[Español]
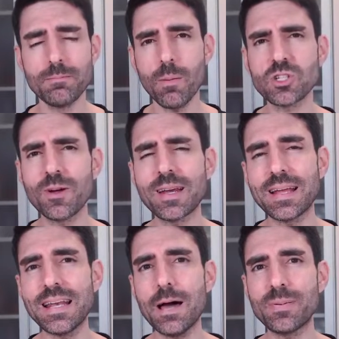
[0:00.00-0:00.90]
vamos a ver
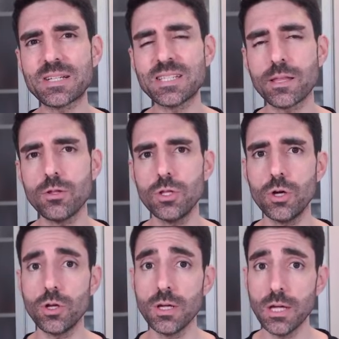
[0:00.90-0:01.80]
la presentación de
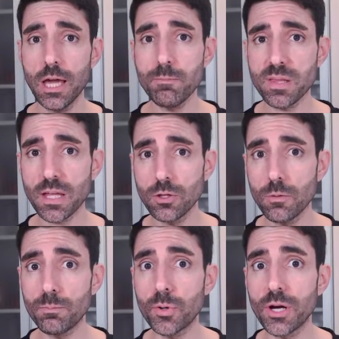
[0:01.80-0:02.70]
hoy,
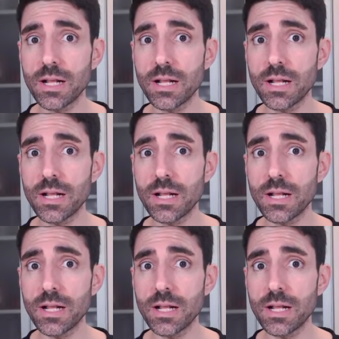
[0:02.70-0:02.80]
empezando por